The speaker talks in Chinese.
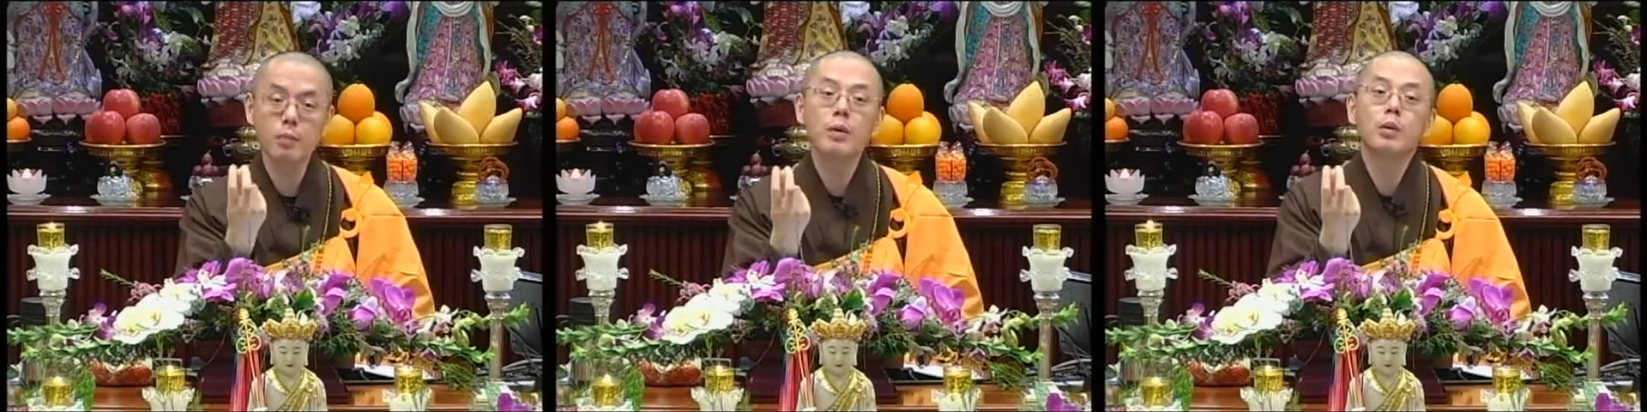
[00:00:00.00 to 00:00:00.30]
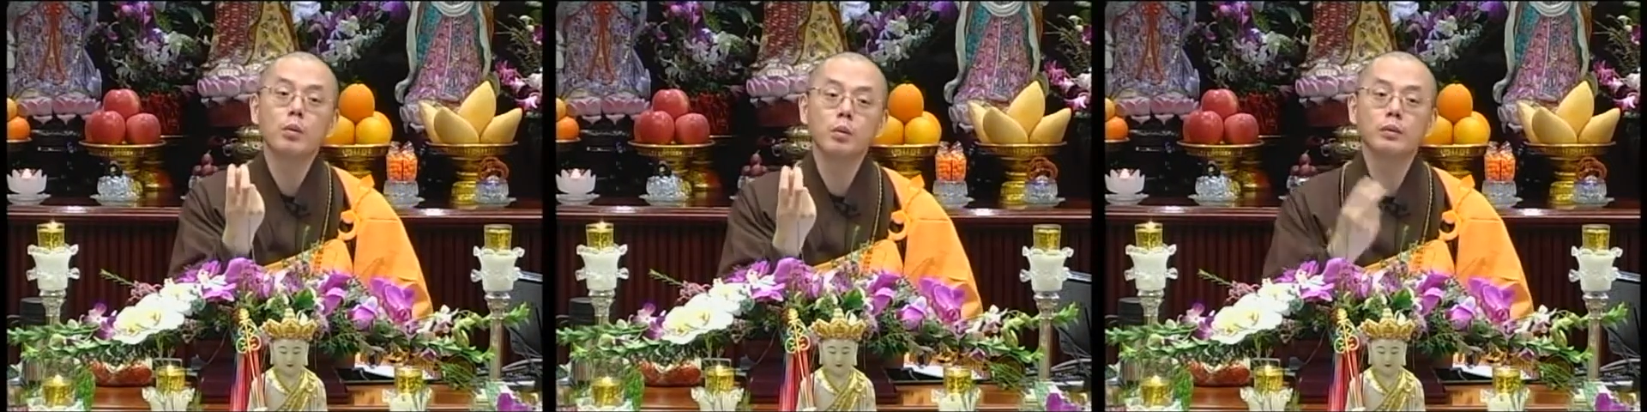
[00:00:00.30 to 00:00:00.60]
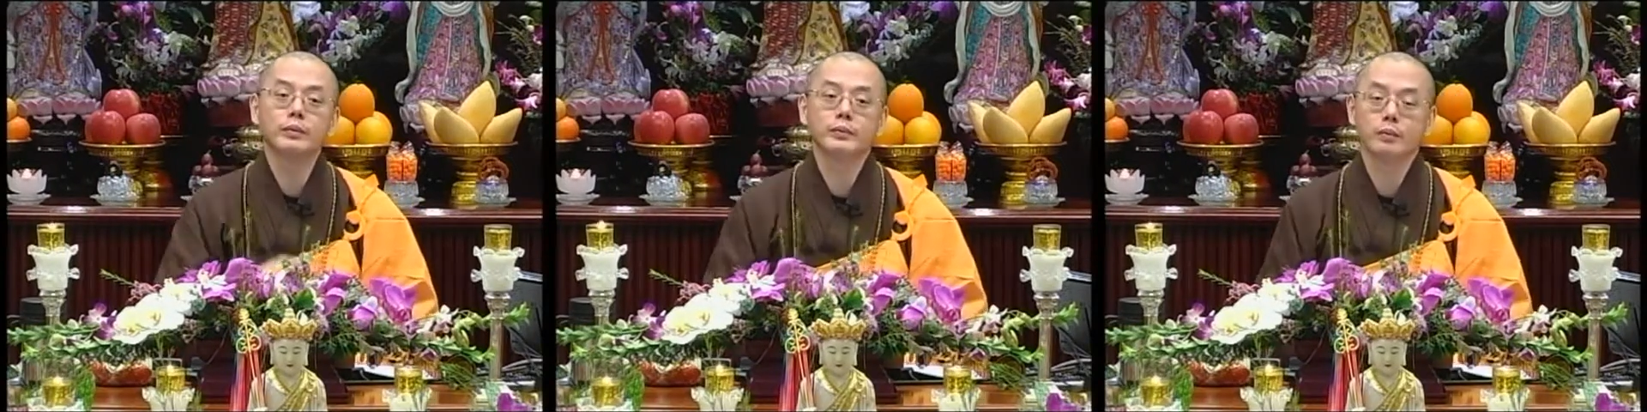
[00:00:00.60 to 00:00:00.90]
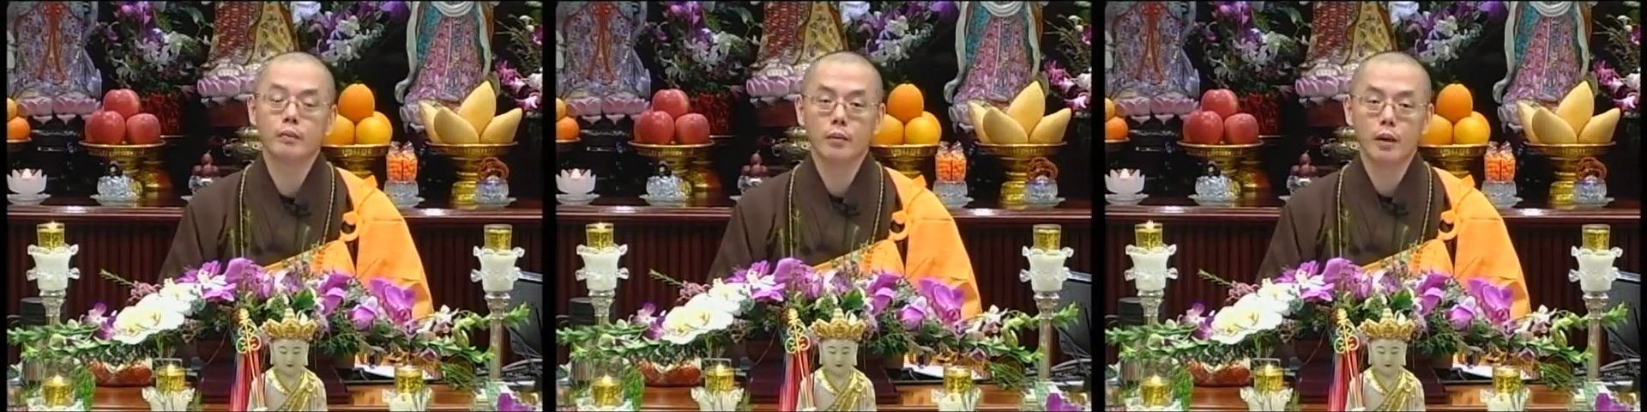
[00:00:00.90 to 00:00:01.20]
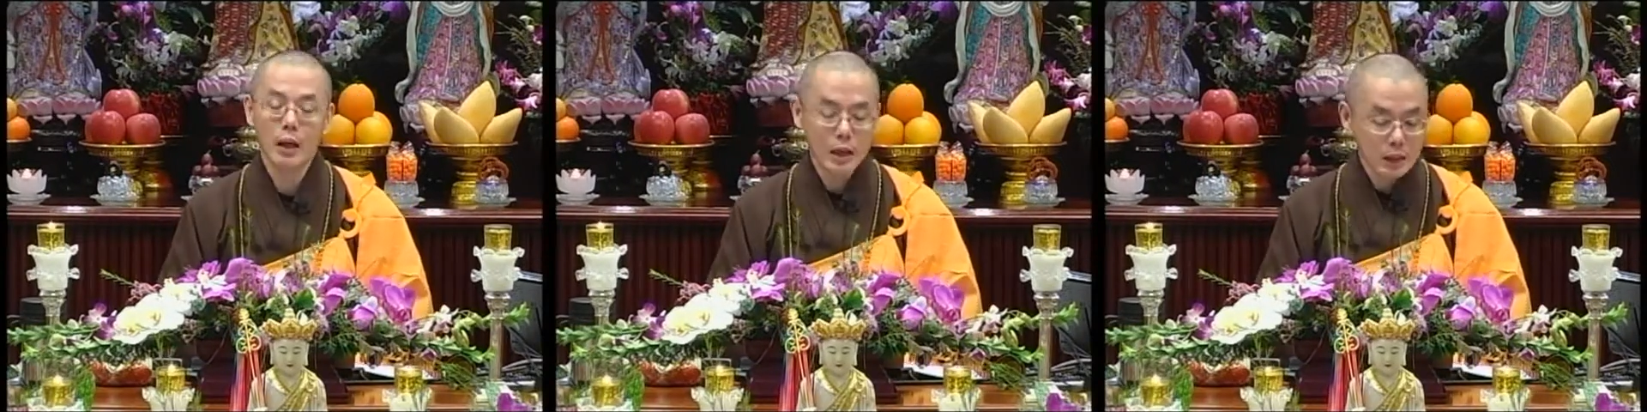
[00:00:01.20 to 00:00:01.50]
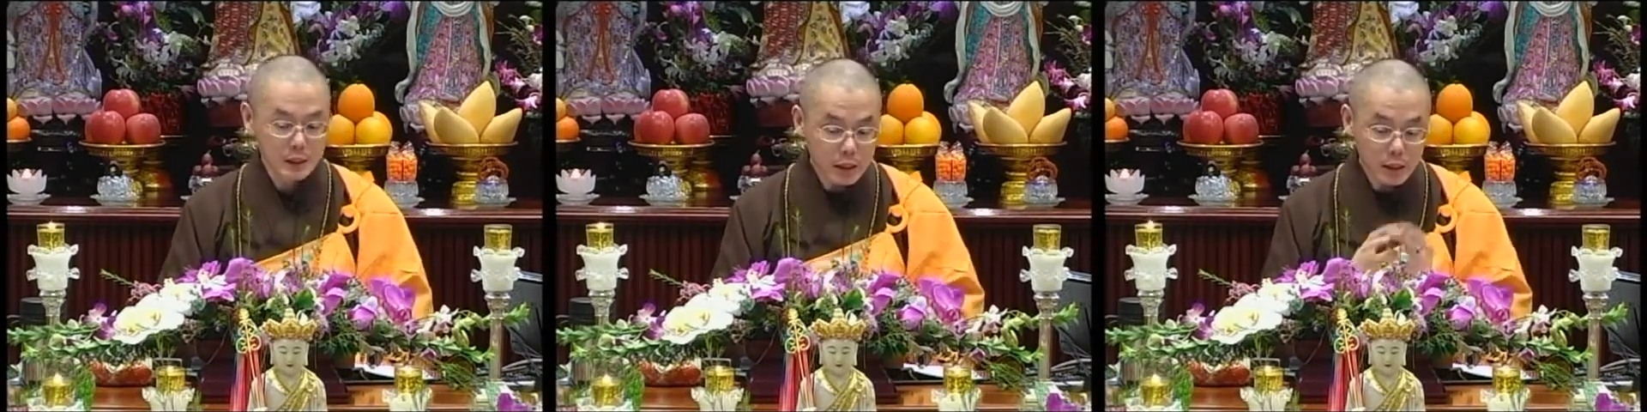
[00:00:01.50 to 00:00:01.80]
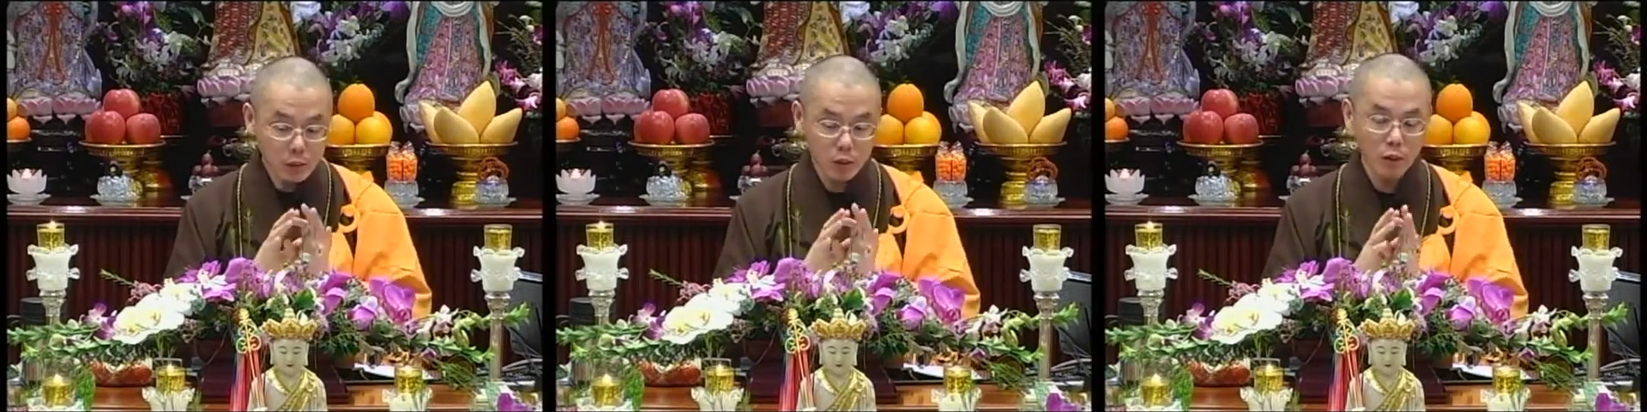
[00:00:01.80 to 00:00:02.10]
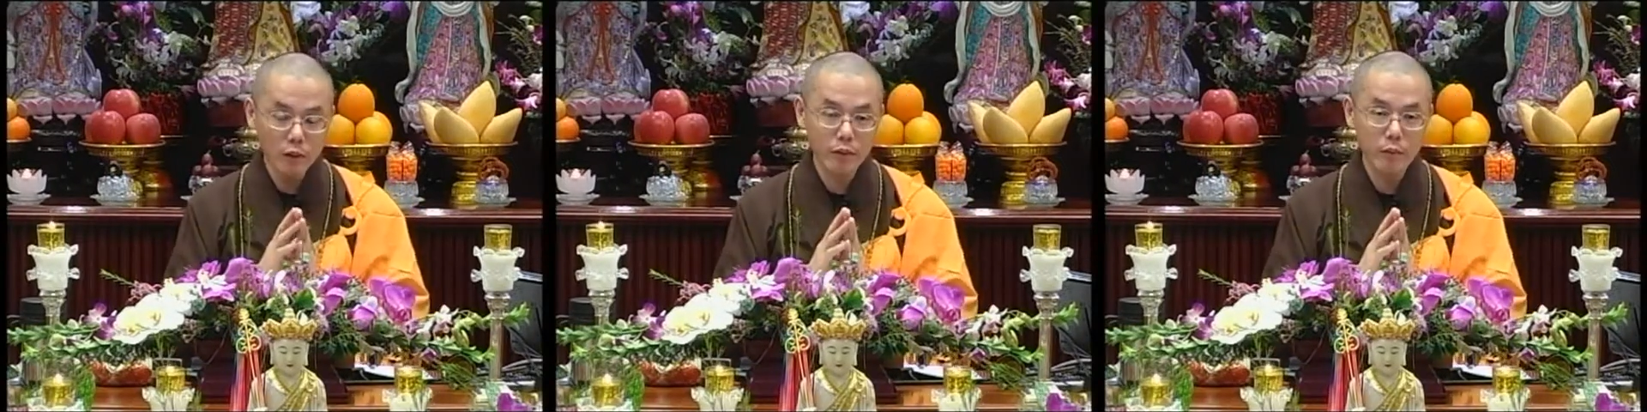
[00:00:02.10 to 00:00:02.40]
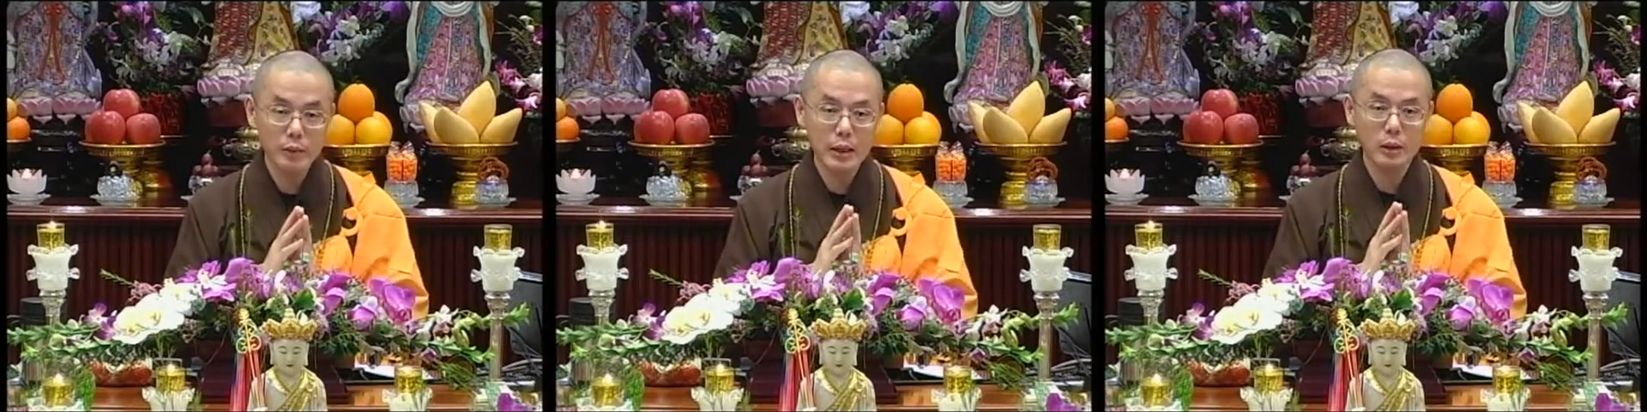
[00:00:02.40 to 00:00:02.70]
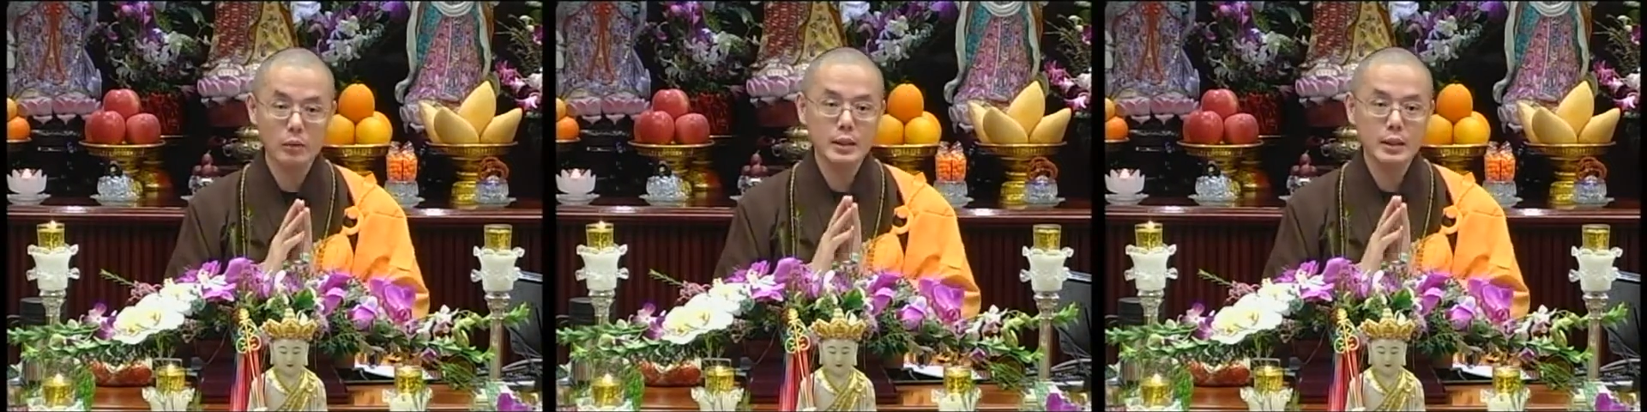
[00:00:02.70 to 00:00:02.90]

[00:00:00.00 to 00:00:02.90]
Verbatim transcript: 么苦。”真正所有的佛菩萨都是